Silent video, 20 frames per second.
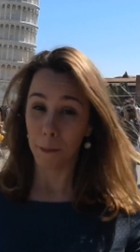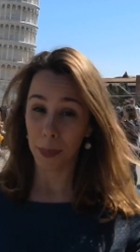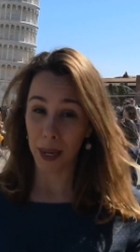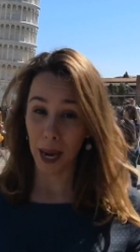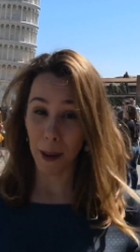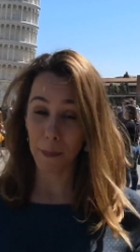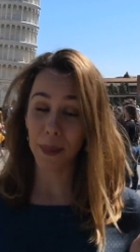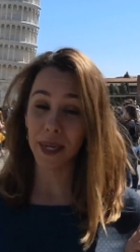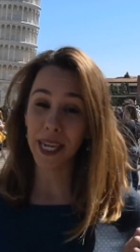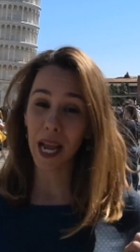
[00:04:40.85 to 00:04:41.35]

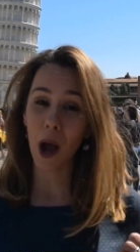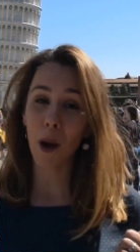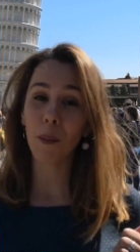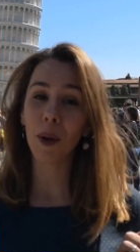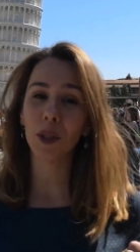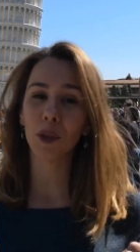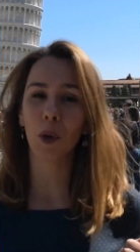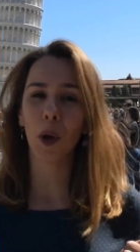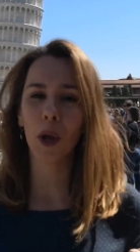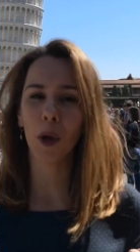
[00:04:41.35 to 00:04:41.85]
para abrigar
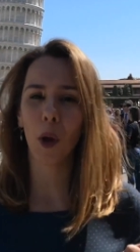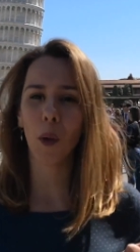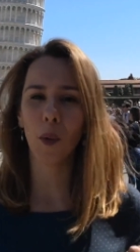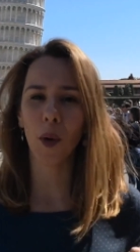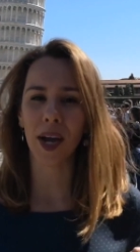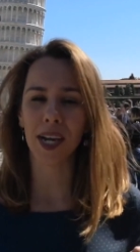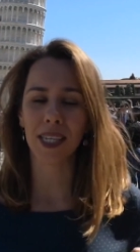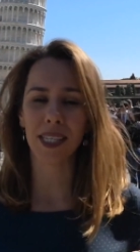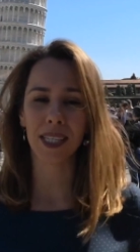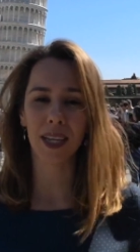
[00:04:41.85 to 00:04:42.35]
uma torre
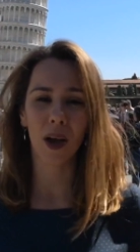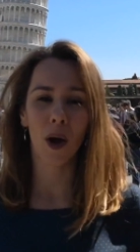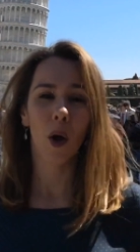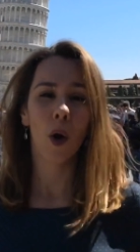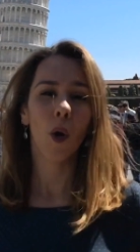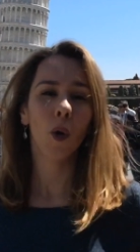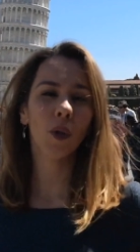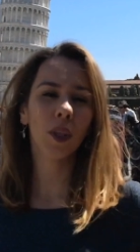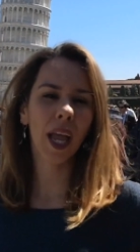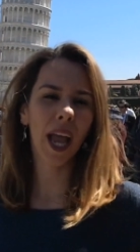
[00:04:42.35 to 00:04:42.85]
como essa.
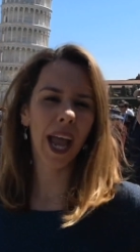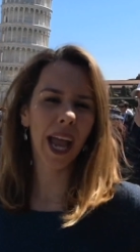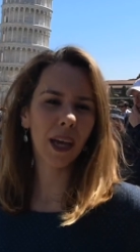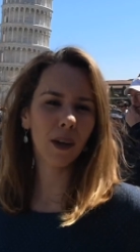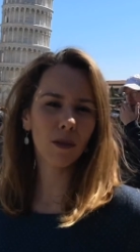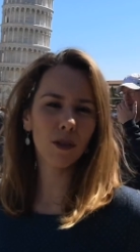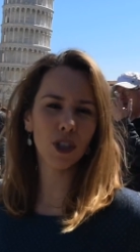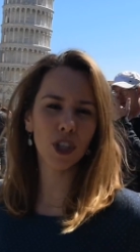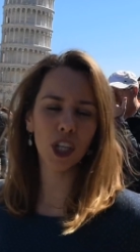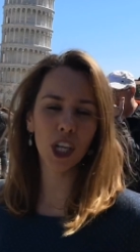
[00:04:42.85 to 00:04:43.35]
O
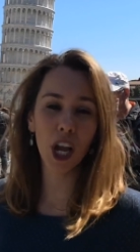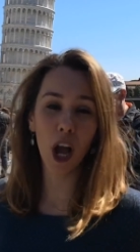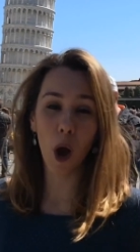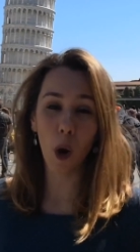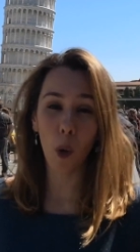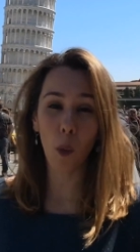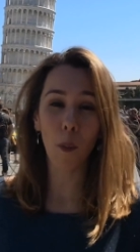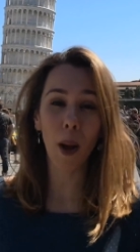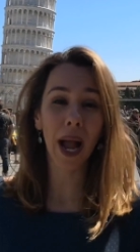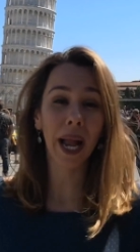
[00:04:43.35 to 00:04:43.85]
terreno tinha
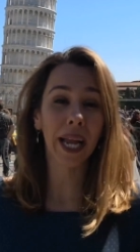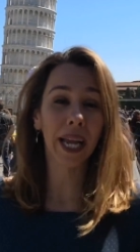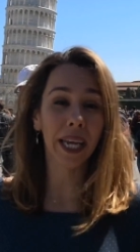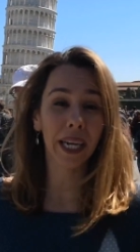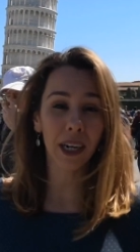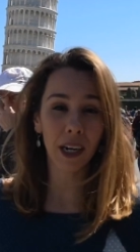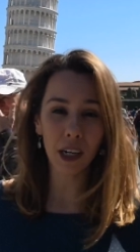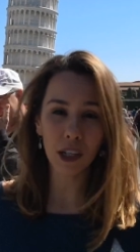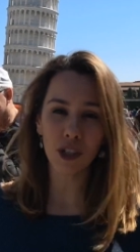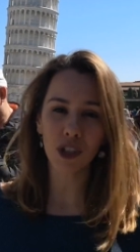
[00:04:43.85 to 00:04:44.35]
uma
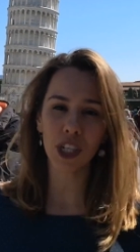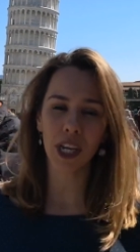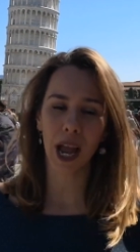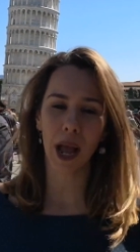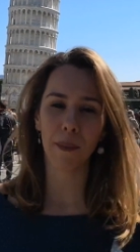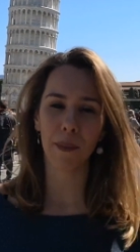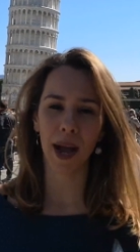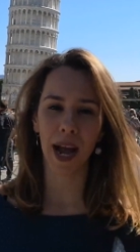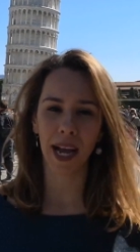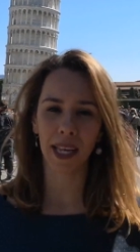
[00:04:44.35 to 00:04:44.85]
grande
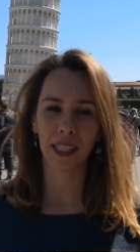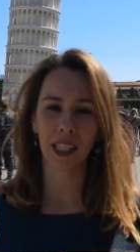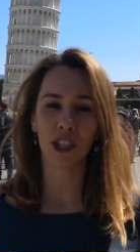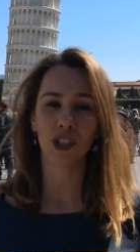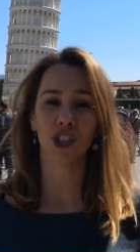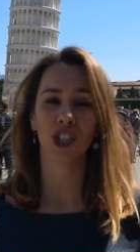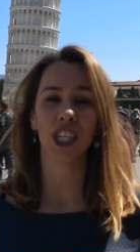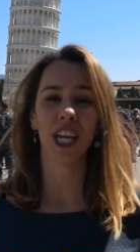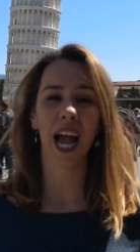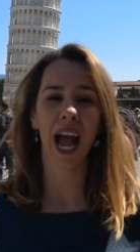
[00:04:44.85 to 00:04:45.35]
camada
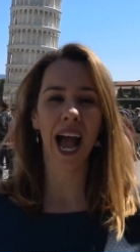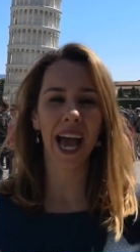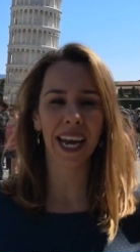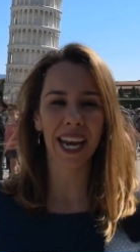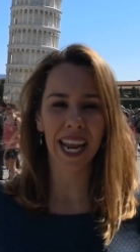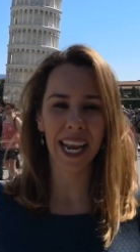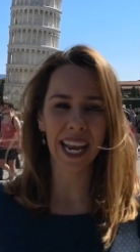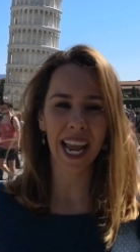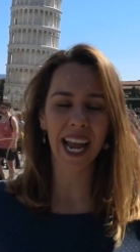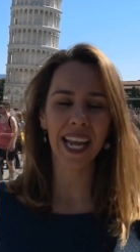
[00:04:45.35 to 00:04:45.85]
de
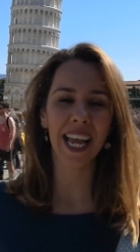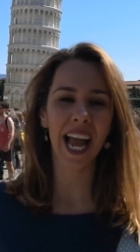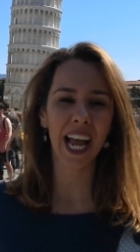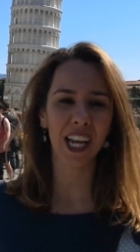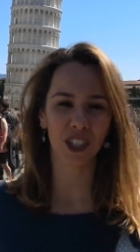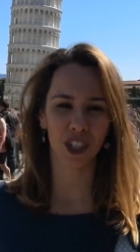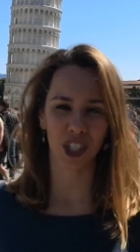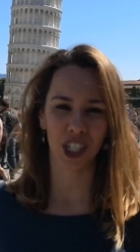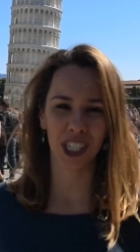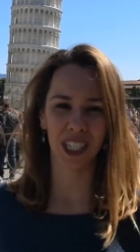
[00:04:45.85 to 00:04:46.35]
areia e
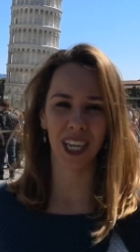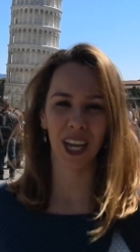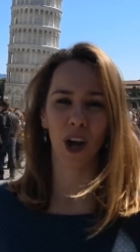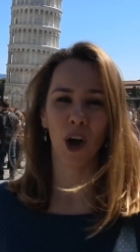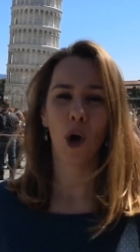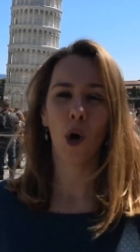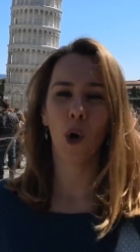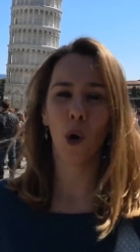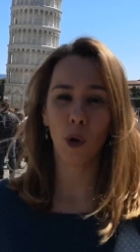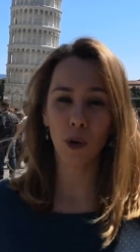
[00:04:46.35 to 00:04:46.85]
argila,
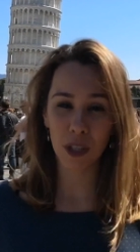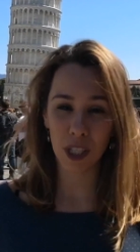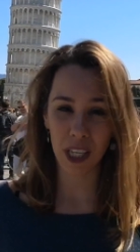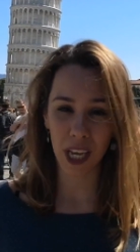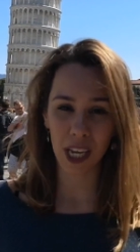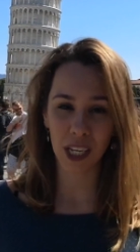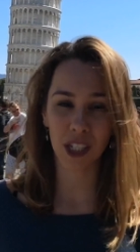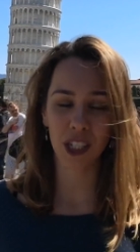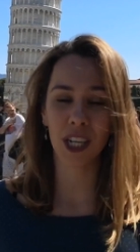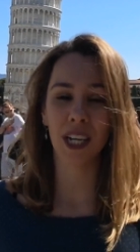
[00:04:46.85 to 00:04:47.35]
ou
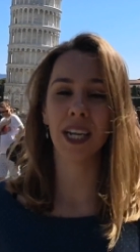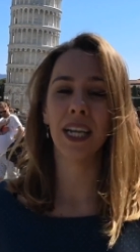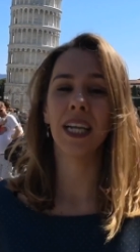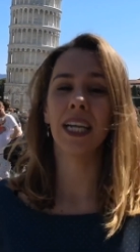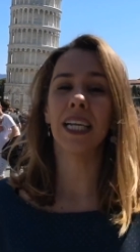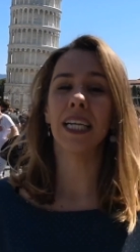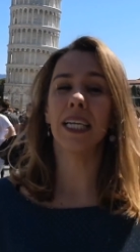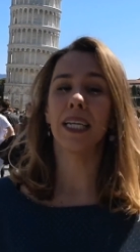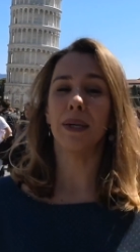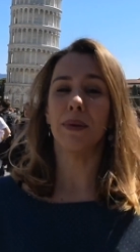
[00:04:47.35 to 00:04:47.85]
seja,
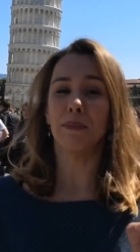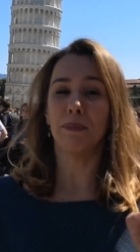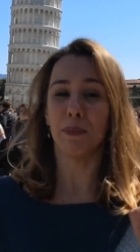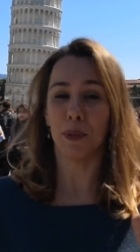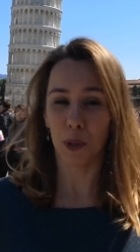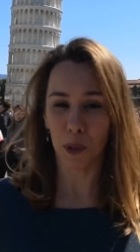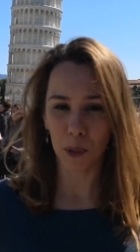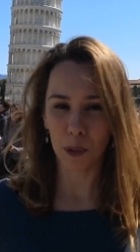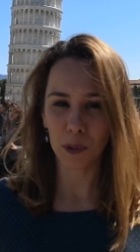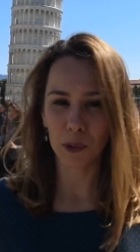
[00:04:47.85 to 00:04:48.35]

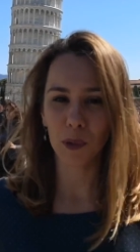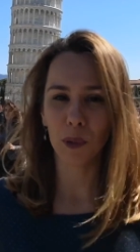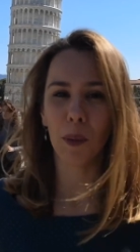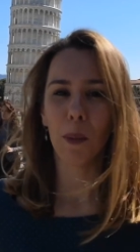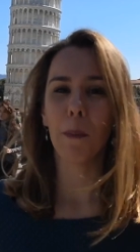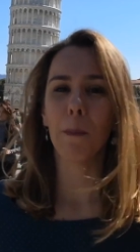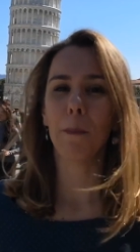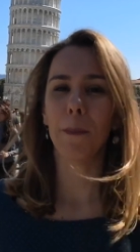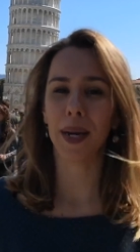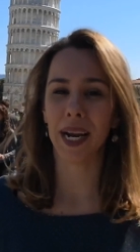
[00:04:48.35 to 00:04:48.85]
pronto
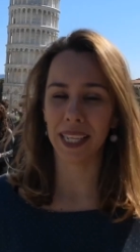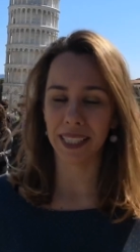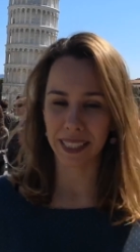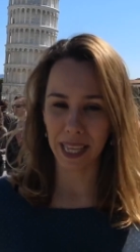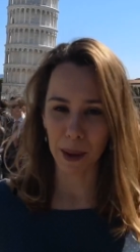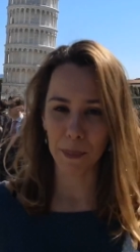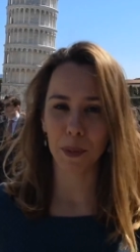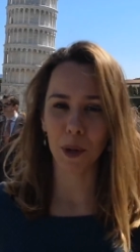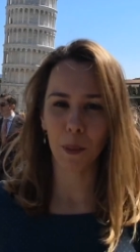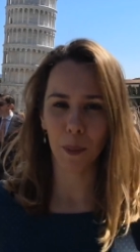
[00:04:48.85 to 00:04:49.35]
para
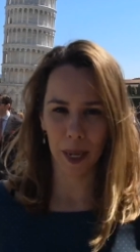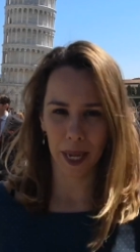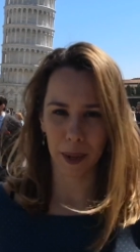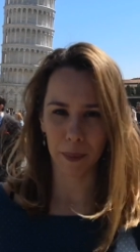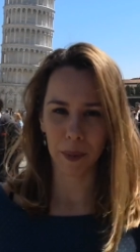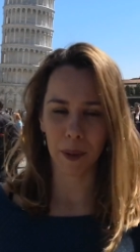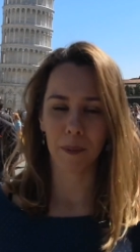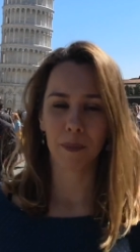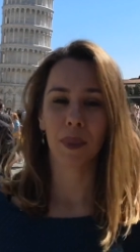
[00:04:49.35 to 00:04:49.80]
dar problema.